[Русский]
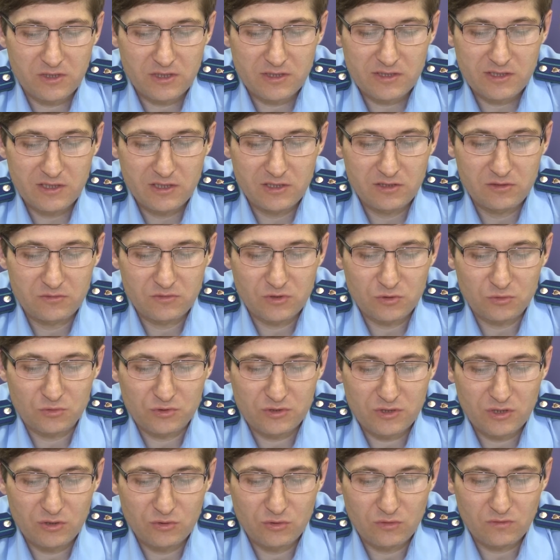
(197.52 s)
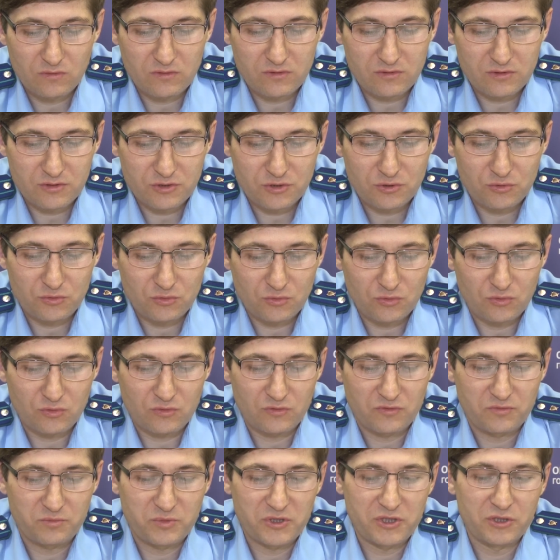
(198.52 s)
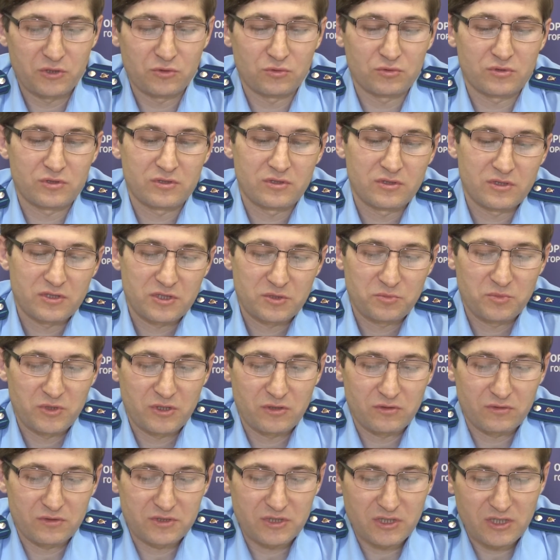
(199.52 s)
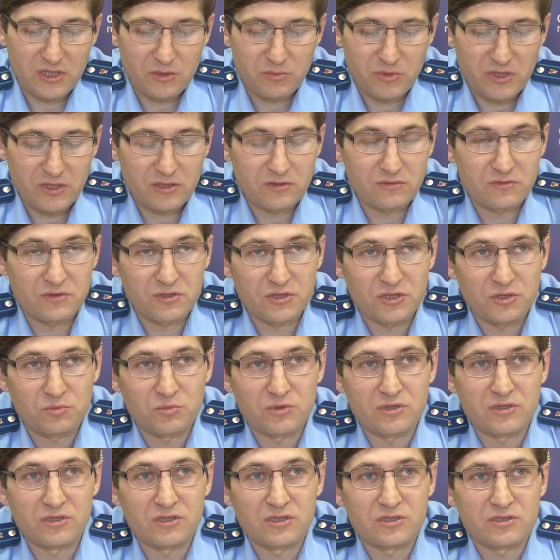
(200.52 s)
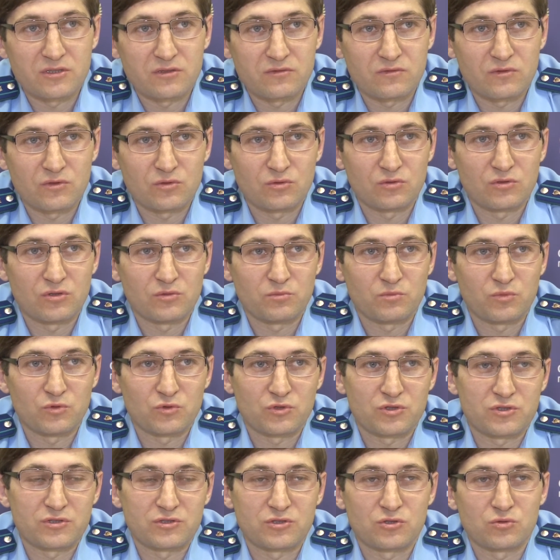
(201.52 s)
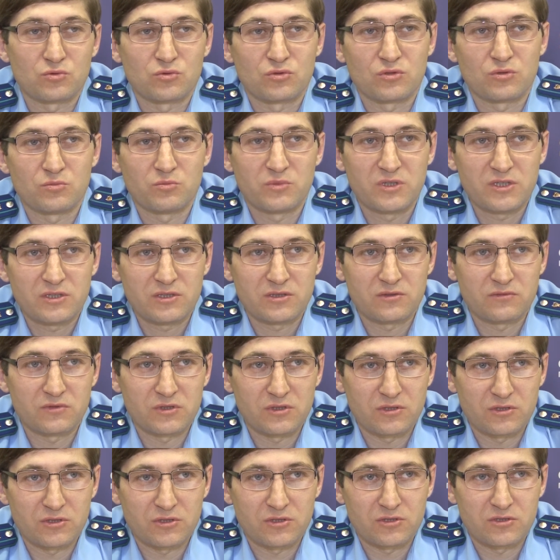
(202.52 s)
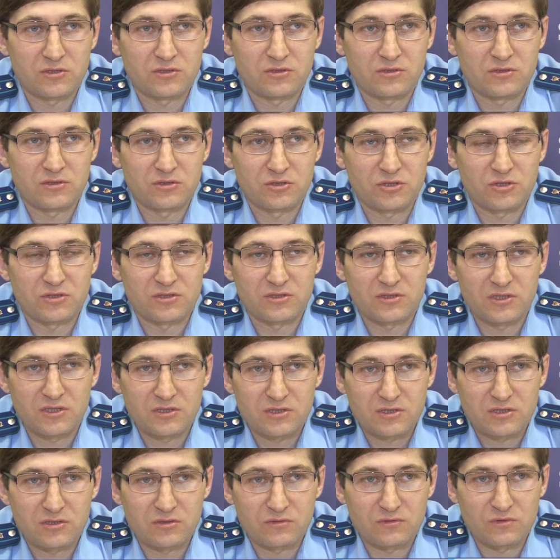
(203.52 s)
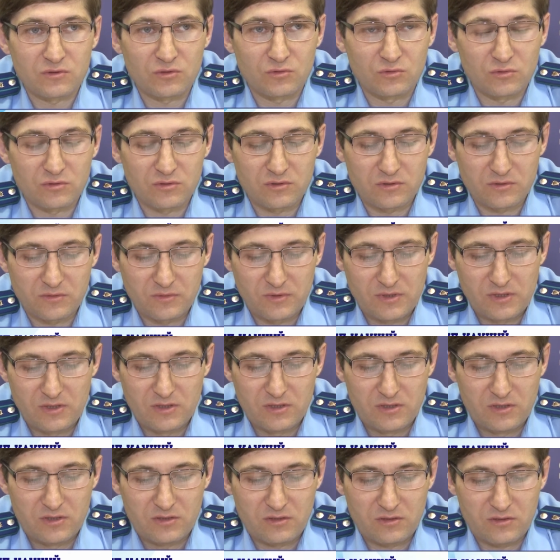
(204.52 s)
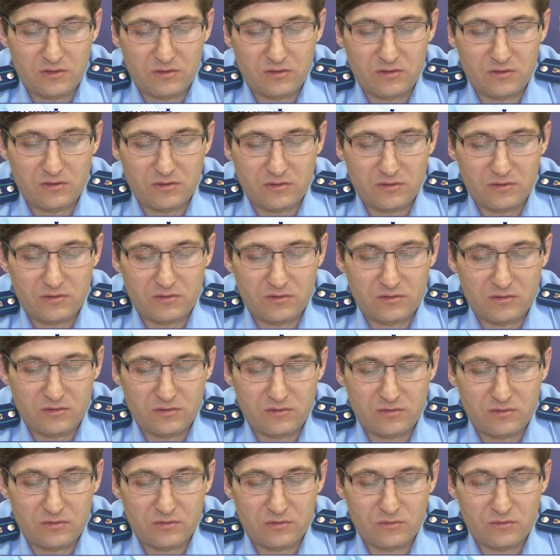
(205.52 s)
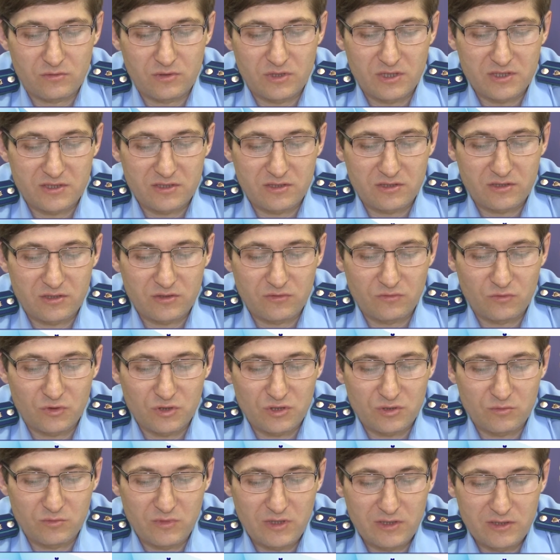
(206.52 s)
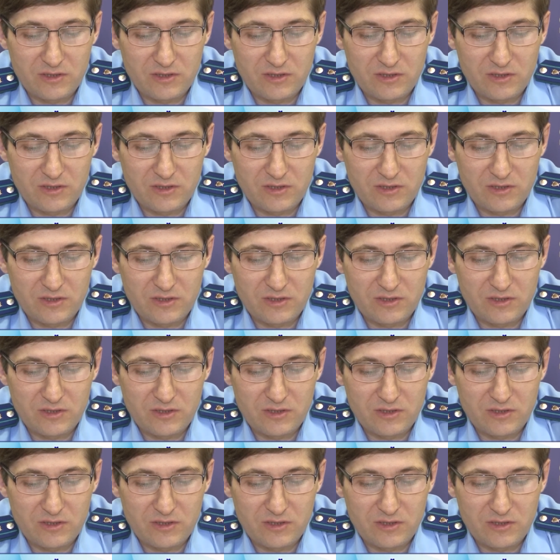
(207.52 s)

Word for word: расследования установлено, что в период с 1 декабря 2015 года по 6 мая 2016 года э, указанные 8